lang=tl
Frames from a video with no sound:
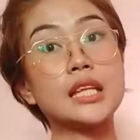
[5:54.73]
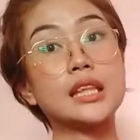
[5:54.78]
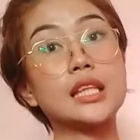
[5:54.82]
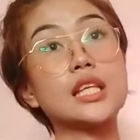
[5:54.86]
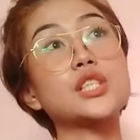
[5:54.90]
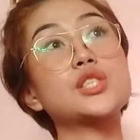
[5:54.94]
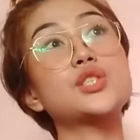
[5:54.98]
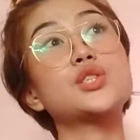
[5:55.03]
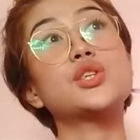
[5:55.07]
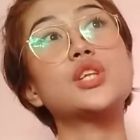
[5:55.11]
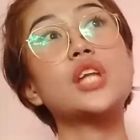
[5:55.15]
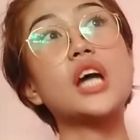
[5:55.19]

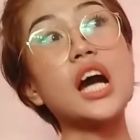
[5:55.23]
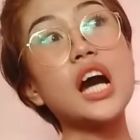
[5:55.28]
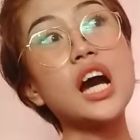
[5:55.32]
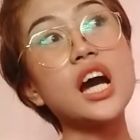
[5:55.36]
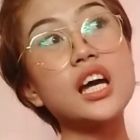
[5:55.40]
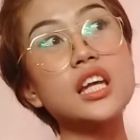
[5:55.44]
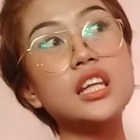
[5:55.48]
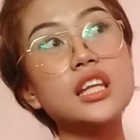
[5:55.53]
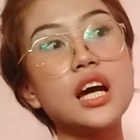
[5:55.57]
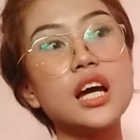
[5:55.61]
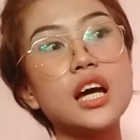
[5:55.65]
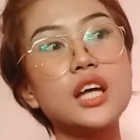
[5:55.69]
Tapos yun na
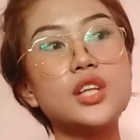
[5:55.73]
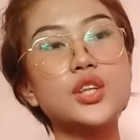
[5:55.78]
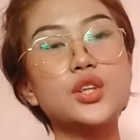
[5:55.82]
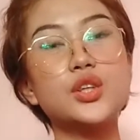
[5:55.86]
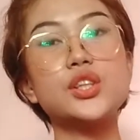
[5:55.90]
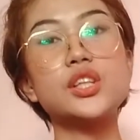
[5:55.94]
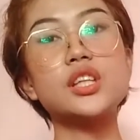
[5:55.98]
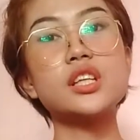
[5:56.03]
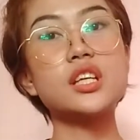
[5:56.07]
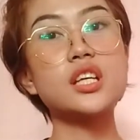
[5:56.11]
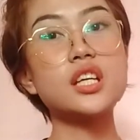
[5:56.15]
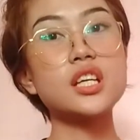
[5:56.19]
nga, na ano
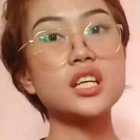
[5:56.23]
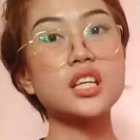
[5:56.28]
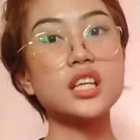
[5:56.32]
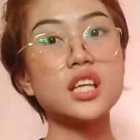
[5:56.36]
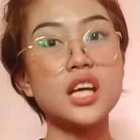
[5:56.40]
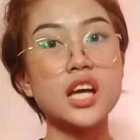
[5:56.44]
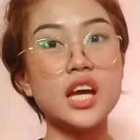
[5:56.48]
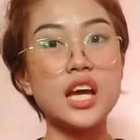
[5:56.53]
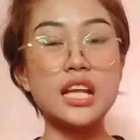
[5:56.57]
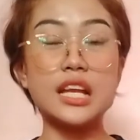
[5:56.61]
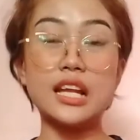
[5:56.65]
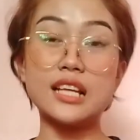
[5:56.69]
na,
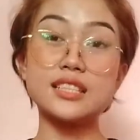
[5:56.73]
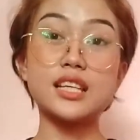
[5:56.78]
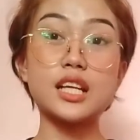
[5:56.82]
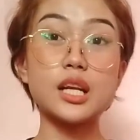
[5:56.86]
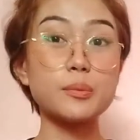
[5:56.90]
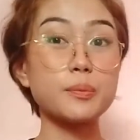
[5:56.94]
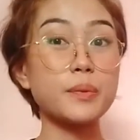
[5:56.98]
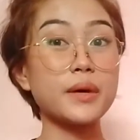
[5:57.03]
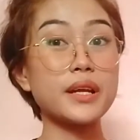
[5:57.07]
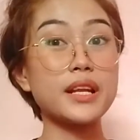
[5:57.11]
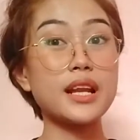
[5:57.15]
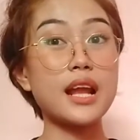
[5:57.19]

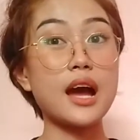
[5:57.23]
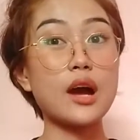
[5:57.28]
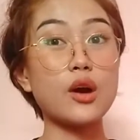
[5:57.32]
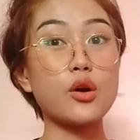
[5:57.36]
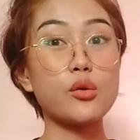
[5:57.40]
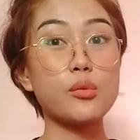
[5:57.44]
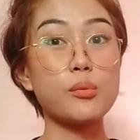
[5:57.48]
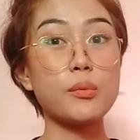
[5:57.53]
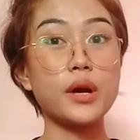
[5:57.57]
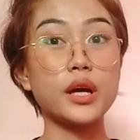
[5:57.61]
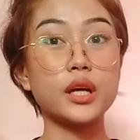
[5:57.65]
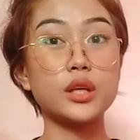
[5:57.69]
nasarapan na
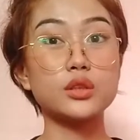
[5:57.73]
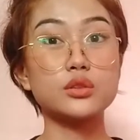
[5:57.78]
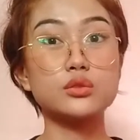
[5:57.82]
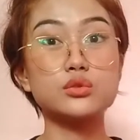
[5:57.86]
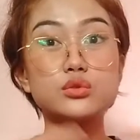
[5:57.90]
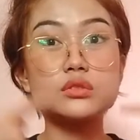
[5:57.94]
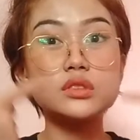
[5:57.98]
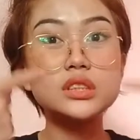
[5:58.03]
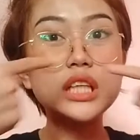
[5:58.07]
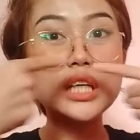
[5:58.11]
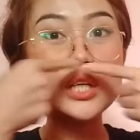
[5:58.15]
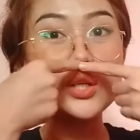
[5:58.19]
ako mag
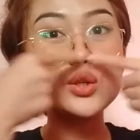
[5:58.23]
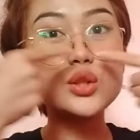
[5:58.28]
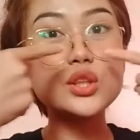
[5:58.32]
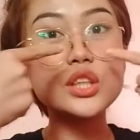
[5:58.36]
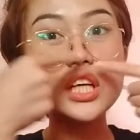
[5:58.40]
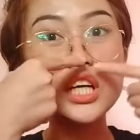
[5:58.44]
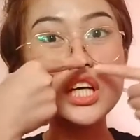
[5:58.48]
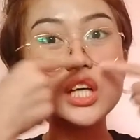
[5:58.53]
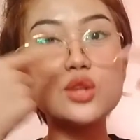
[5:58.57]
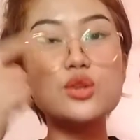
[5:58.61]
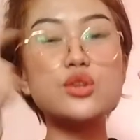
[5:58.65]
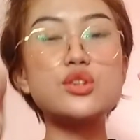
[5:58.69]

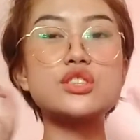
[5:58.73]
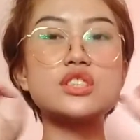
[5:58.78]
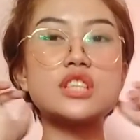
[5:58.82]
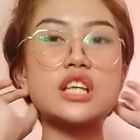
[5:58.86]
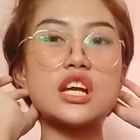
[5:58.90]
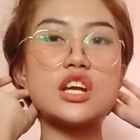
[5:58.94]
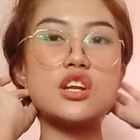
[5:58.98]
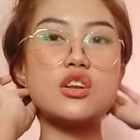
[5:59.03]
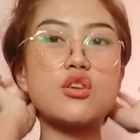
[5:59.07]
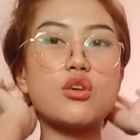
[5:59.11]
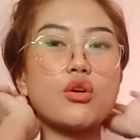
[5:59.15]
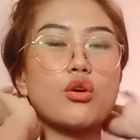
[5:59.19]
ganun-ganun sa
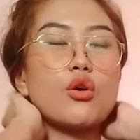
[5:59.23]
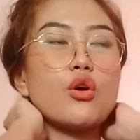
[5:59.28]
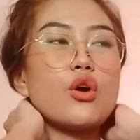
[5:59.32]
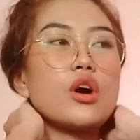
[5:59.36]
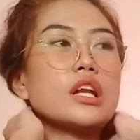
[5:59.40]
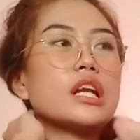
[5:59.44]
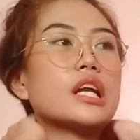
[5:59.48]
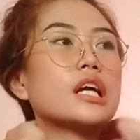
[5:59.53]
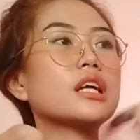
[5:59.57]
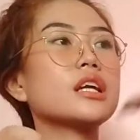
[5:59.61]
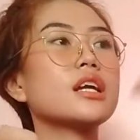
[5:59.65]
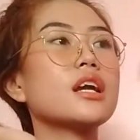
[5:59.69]
ilong ko.
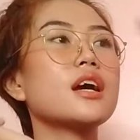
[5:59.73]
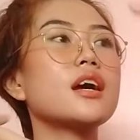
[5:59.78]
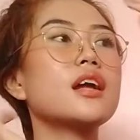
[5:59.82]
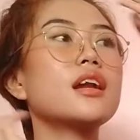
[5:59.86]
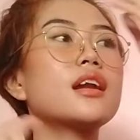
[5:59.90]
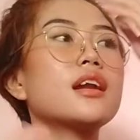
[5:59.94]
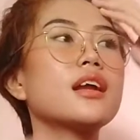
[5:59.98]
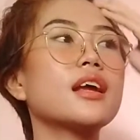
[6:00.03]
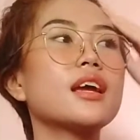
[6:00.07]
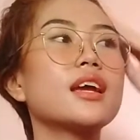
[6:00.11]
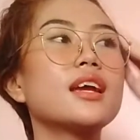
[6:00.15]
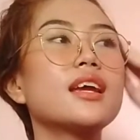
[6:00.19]
Ang
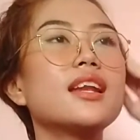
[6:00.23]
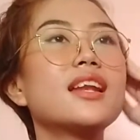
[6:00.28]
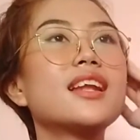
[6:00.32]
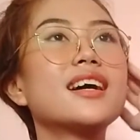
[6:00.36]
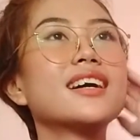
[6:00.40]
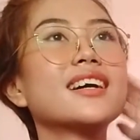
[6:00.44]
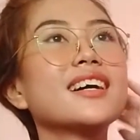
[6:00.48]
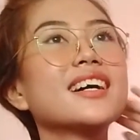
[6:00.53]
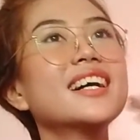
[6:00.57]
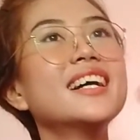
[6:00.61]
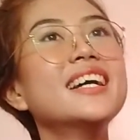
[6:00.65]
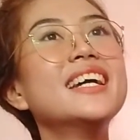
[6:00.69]
nangyari,
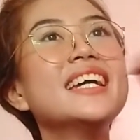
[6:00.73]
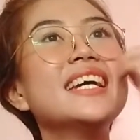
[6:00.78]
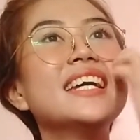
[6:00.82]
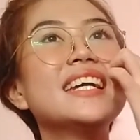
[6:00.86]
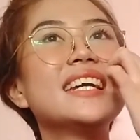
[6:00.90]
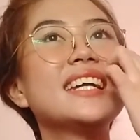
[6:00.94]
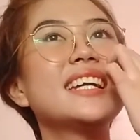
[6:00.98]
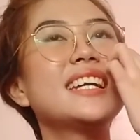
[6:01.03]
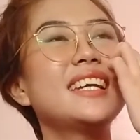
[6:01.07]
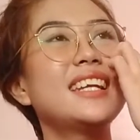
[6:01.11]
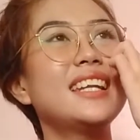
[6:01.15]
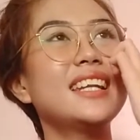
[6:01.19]
ilang,
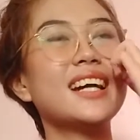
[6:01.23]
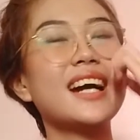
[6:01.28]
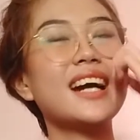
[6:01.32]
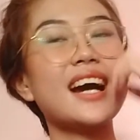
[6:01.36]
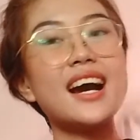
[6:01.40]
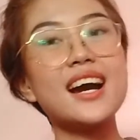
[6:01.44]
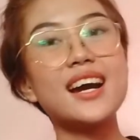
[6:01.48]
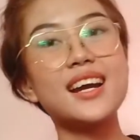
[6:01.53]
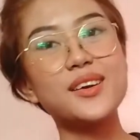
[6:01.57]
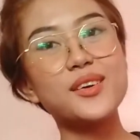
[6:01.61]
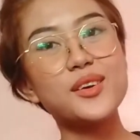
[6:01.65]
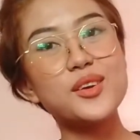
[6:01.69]
ilang
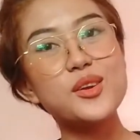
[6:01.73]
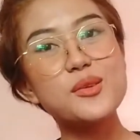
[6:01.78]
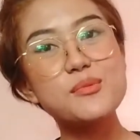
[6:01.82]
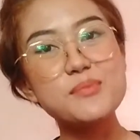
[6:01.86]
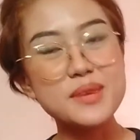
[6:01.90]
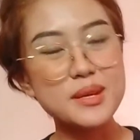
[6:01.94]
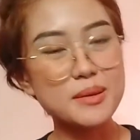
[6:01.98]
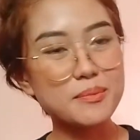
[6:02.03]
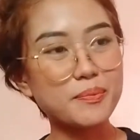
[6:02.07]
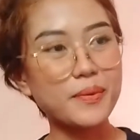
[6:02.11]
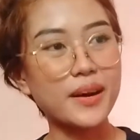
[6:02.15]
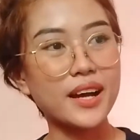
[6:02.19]
araw
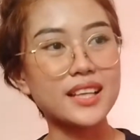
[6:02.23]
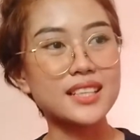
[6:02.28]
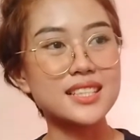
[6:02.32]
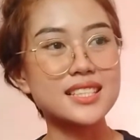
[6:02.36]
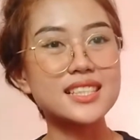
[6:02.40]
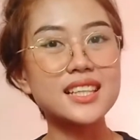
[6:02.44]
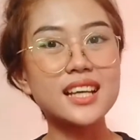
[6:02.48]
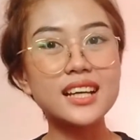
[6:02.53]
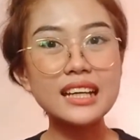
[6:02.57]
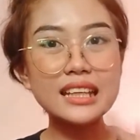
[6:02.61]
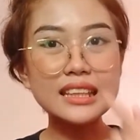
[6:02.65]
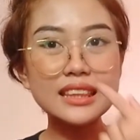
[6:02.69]

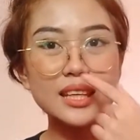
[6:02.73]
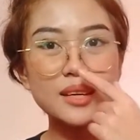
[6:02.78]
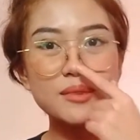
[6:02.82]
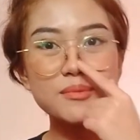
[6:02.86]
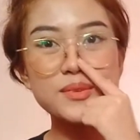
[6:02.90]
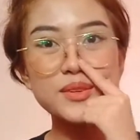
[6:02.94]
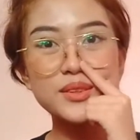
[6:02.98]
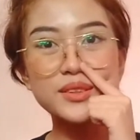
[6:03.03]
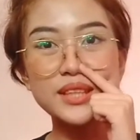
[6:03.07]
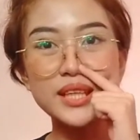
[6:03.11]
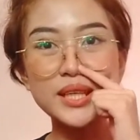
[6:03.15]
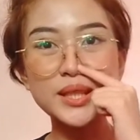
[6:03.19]
lumipas, nangitim
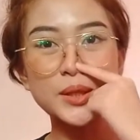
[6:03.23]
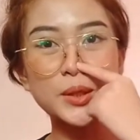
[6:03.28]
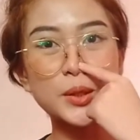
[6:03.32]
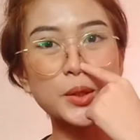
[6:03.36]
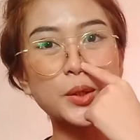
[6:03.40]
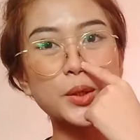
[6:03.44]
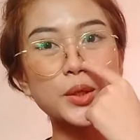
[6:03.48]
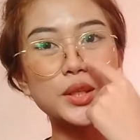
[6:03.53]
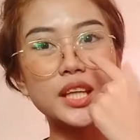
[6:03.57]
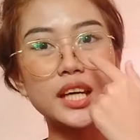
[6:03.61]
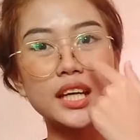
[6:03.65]
yung dito ko.